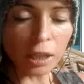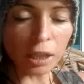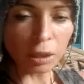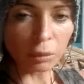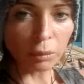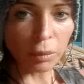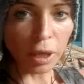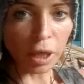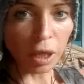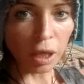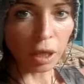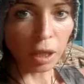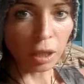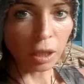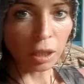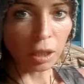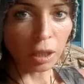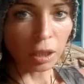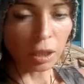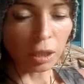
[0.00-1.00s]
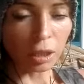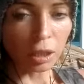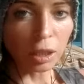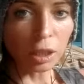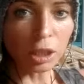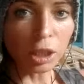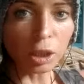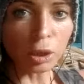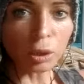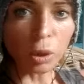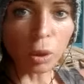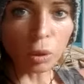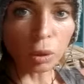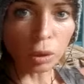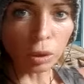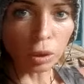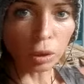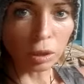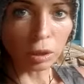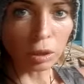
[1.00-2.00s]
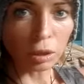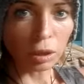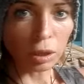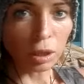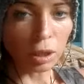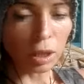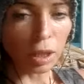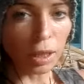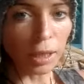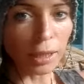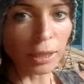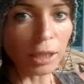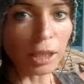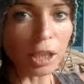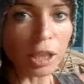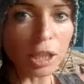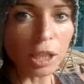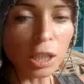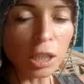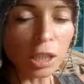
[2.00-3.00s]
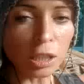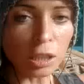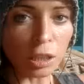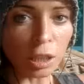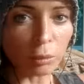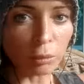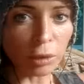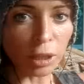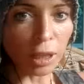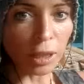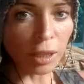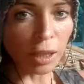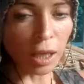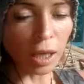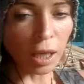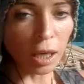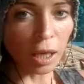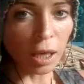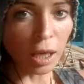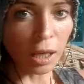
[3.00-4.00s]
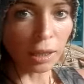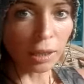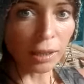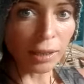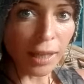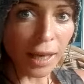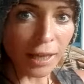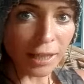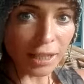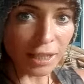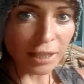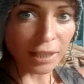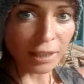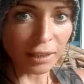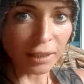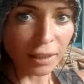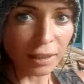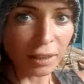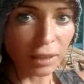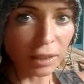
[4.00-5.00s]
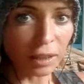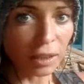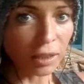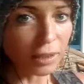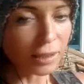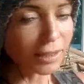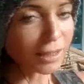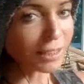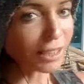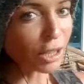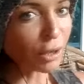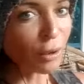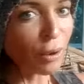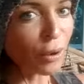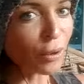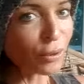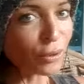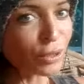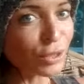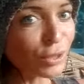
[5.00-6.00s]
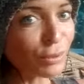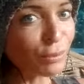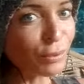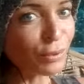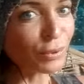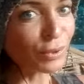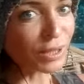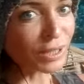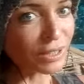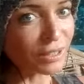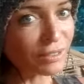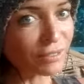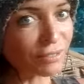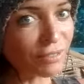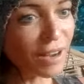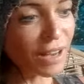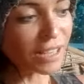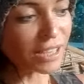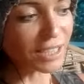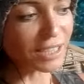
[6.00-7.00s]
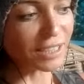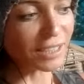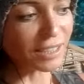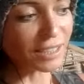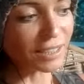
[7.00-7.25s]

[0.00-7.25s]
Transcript: себя и не ной. Эта жизнь нам дана однажды, и такое уж не будет дважды.